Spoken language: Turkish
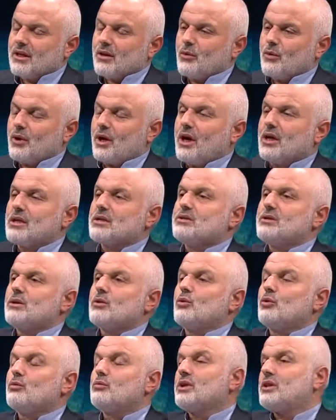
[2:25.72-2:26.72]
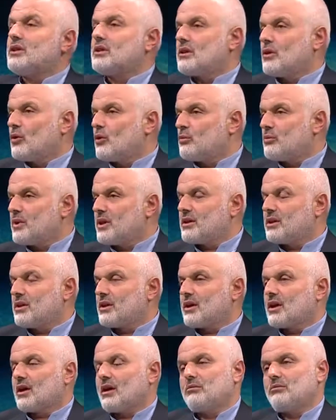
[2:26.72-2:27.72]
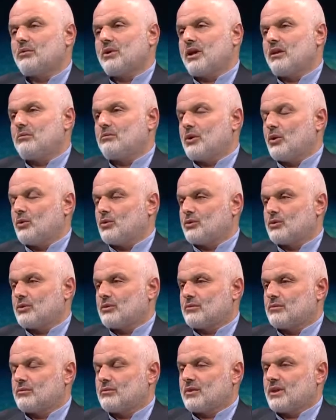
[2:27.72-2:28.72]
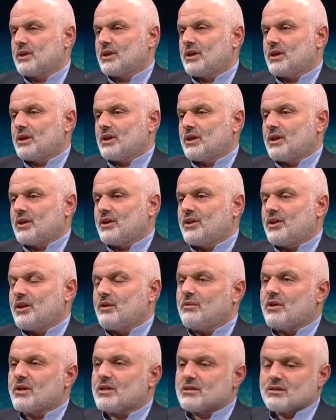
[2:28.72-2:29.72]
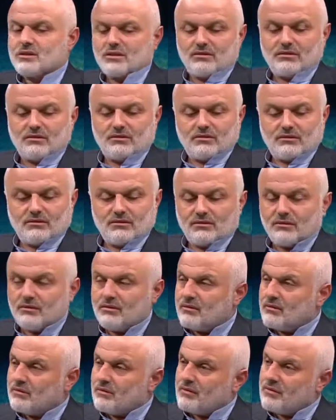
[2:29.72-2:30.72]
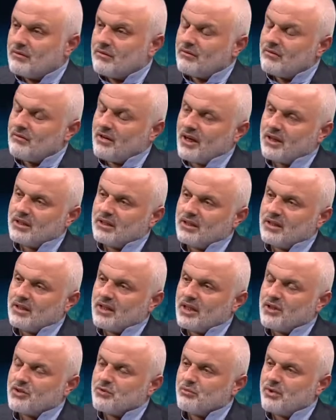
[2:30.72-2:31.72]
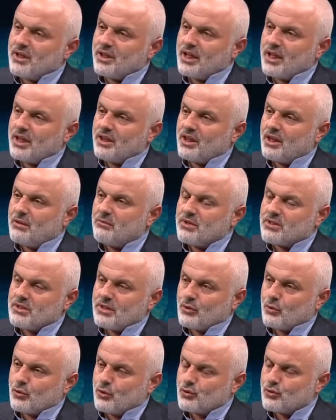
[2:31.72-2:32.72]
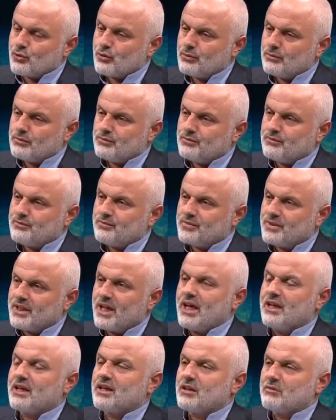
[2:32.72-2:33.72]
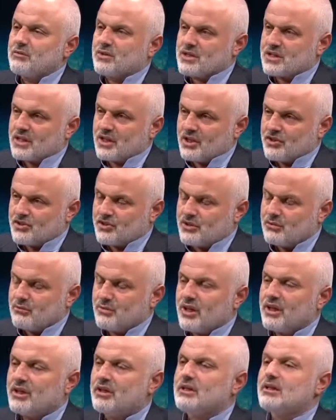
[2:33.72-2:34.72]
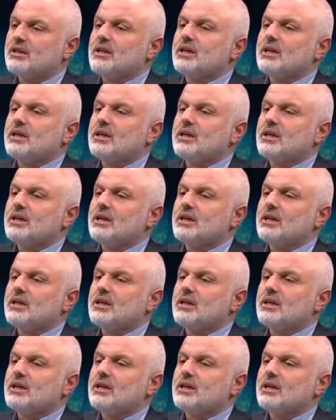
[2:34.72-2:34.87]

ve accilu bit tevbeti kablel mevt. Namaz vakti geçmeden namaza koşun. Yani namazı kaçırmayın